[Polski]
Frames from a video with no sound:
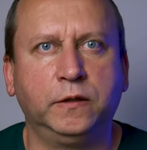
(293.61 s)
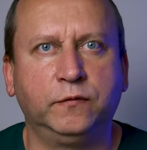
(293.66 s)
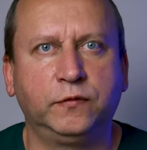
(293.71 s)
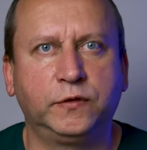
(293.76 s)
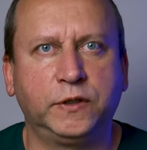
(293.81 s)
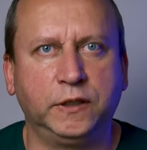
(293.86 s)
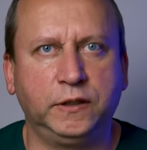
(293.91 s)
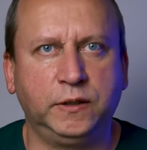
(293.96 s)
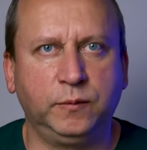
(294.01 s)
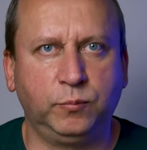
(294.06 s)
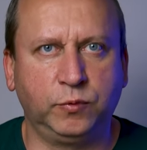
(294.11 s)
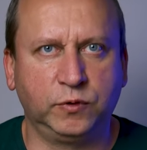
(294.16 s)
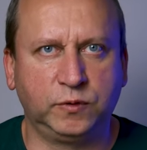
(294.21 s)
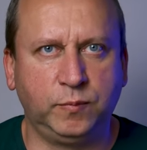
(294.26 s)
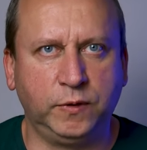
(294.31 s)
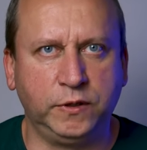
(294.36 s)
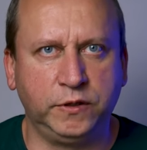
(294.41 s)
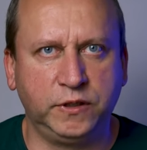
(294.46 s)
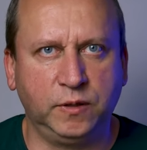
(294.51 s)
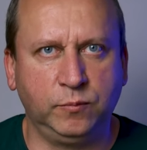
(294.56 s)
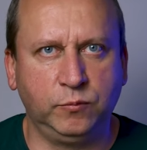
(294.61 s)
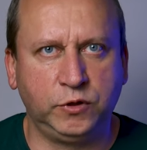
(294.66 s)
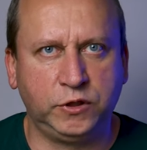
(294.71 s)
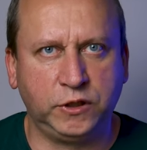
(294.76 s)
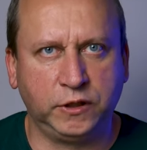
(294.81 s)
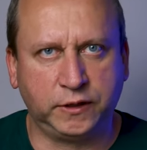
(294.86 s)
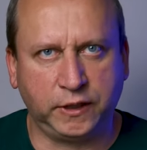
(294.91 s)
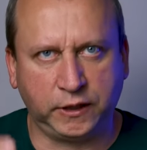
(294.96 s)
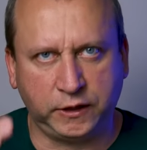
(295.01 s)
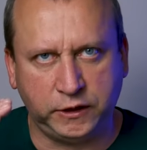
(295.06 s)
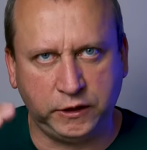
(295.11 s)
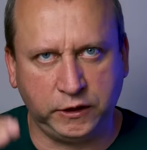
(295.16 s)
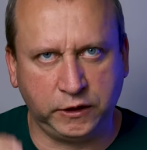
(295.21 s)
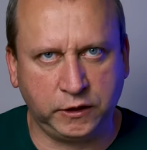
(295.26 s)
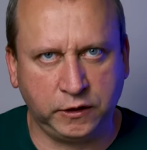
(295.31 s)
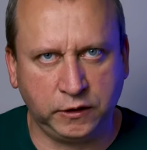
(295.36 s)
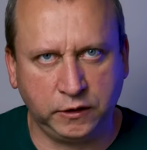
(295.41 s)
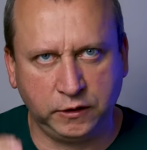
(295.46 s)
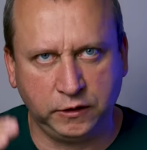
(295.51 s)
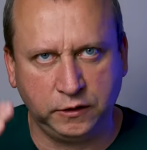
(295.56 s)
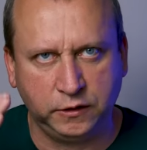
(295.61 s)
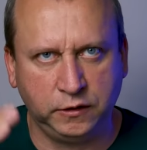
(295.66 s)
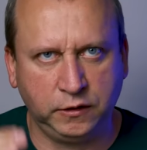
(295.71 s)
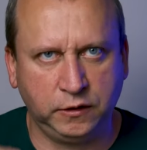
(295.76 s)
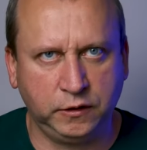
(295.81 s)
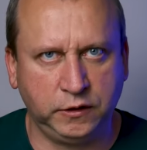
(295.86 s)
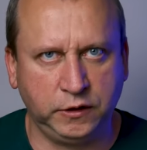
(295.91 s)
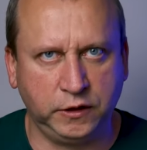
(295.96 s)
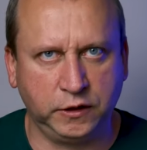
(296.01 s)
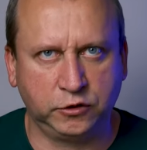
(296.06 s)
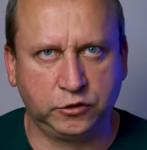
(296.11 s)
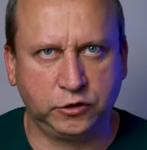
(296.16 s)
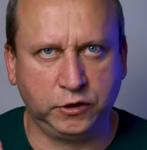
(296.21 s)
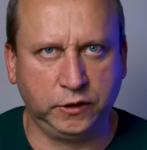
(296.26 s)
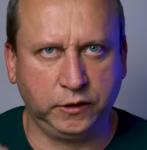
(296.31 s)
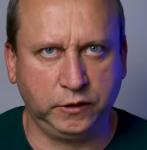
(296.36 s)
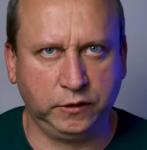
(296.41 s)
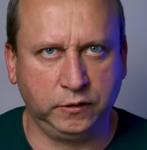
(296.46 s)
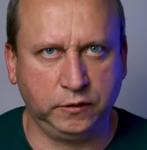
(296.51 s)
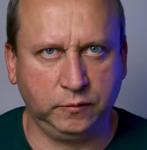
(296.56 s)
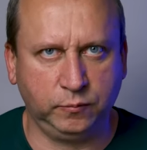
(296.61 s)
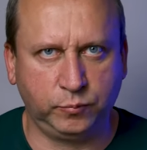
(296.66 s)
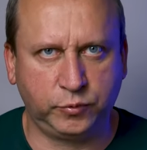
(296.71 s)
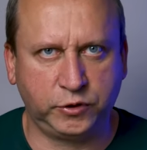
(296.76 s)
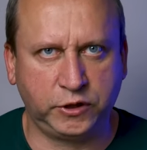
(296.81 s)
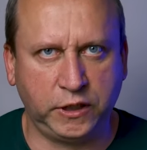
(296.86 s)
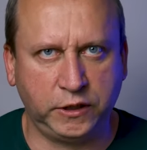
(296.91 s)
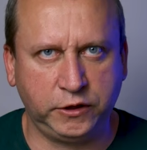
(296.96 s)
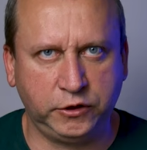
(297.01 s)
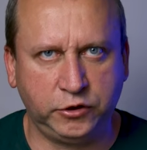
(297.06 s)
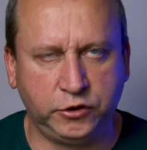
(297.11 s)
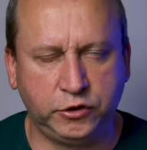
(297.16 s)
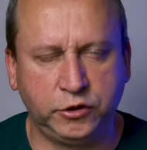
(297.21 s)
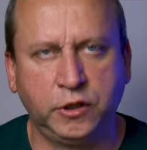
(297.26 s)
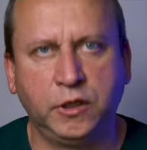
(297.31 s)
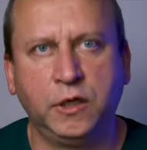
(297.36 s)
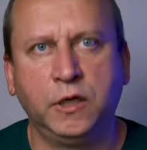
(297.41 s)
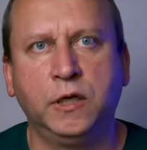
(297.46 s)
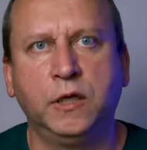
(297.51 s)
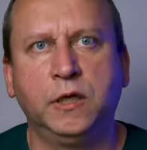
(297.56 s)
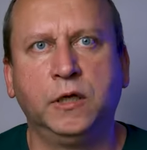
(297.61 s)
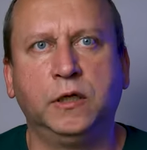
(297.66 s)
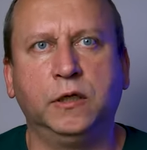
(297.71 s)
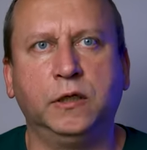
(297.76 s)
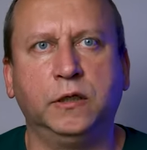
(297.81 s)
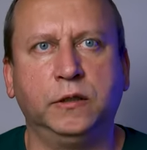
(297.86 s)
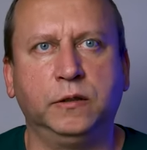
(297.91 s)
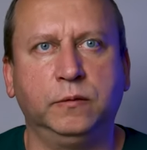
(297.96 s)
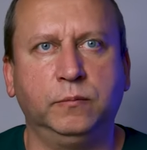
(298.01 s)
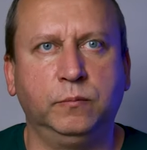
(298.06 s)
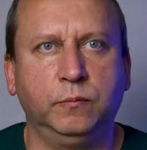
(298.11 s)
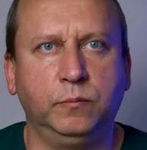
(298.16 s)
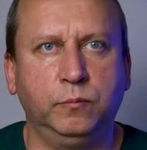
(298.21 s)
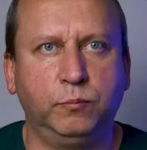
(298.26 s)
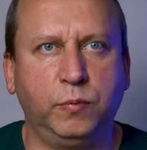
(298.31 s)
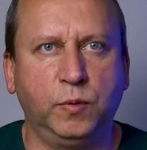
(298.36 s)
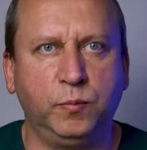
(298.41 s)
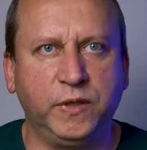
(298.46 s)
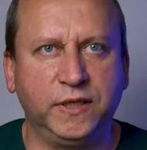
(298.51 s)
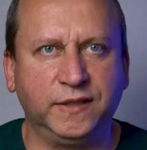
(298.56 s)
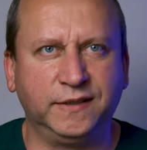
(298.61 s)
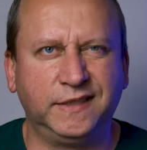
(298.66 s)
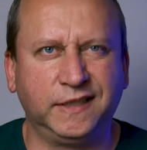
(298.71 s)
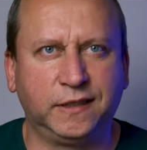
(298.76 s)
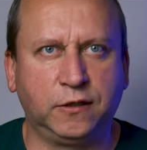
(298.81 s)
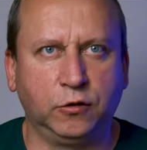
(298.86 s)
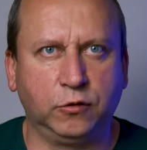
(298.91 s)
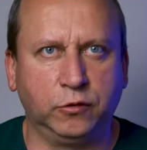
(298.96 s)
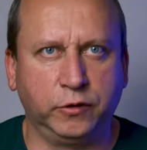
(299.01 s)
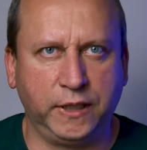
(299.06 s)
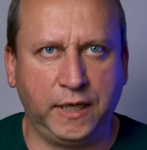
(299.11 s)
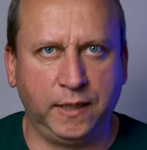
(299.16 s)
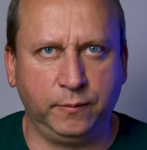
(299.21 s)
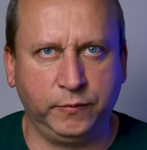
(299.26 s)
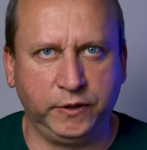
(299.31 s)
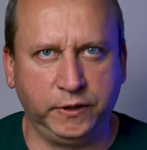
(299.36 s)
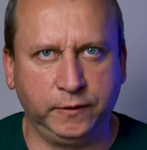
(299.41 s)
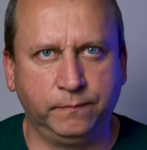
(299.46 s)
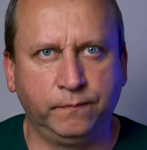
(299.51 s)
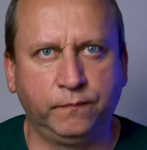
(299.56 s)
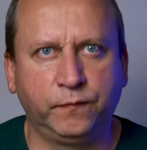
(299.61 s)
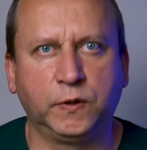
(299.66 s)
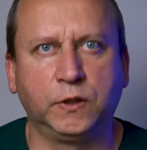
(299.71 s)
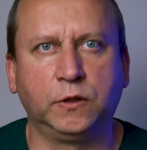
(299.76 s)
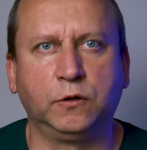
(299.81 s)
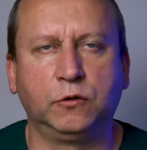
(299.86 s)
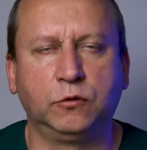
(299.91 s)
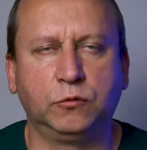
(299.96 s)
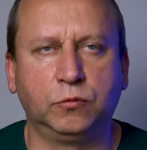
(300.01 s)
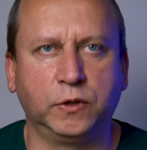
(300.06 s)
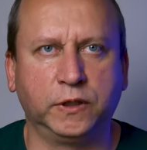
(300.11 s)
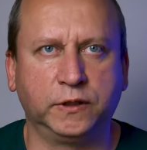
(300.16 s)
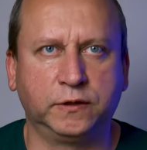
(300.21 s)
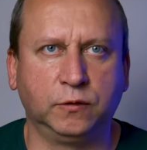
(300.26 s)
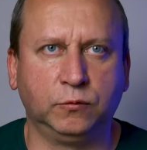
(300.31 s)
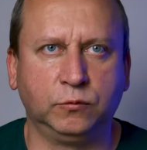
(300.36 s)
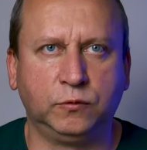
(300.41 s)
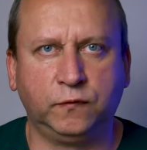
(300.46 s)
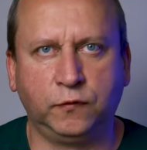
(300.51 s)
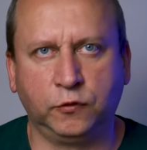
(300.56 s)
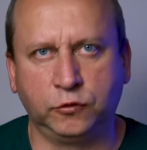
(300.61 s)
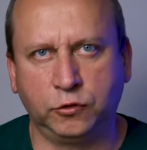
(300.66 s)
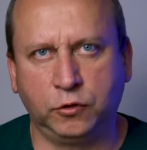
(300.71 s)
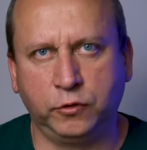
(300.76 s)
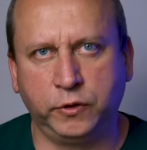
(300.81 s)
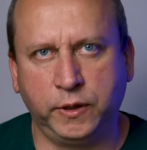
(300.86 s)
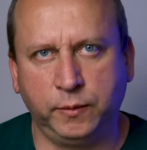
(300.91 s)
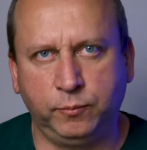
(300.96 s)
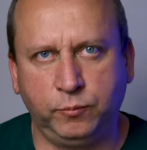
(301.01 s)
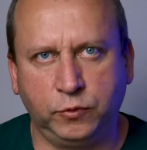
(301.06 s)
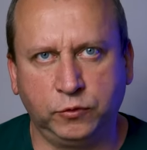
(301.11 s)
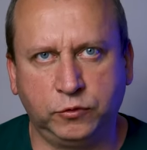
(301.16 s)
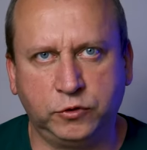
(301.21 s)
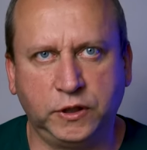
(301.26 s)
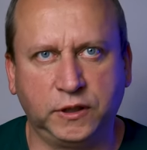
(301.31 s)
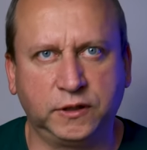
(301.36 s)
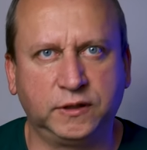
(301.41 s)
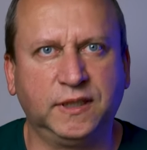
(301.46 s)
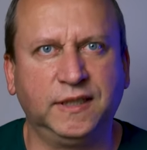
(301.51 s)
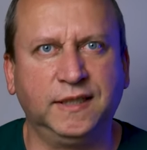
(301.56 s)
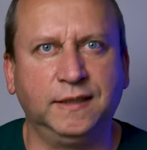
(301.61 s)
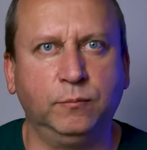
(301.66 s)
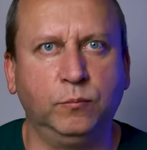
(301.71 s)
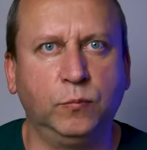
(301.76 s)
Y, wtedy pozbędziemy się takich jeszcze przejść pomiędzy kolorami, które są tworzone podczas